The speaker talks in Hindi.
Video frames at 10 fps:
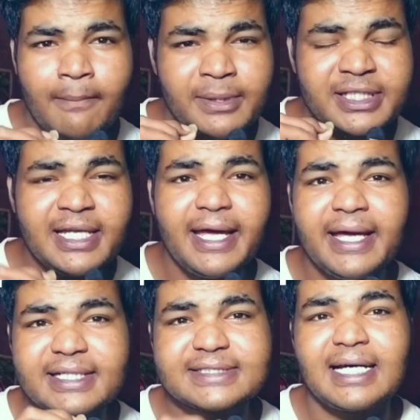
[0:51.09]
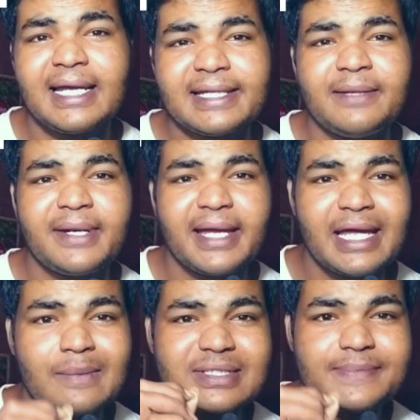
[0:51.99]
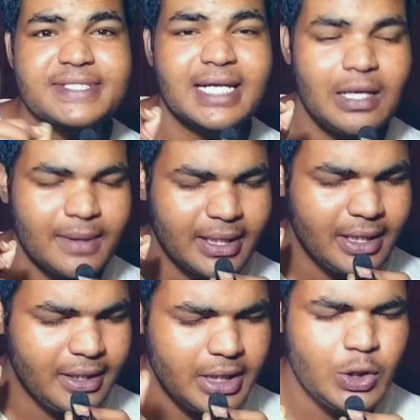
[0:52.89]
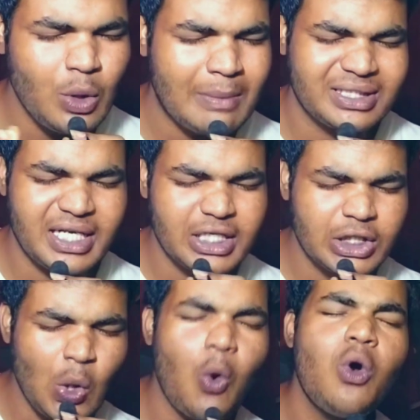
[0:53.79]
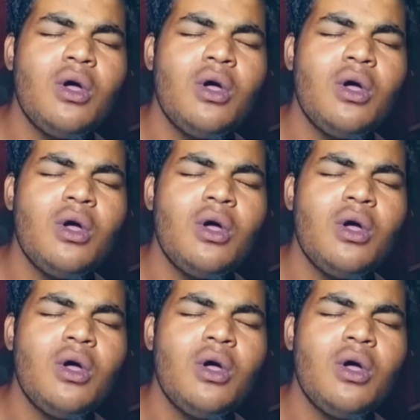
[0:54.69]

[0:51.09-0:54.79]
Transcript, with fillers: पिछले एक साल से मेरे एक भी सब्सक्राइबर गेन नहीं हुआ पता नहीं क्यों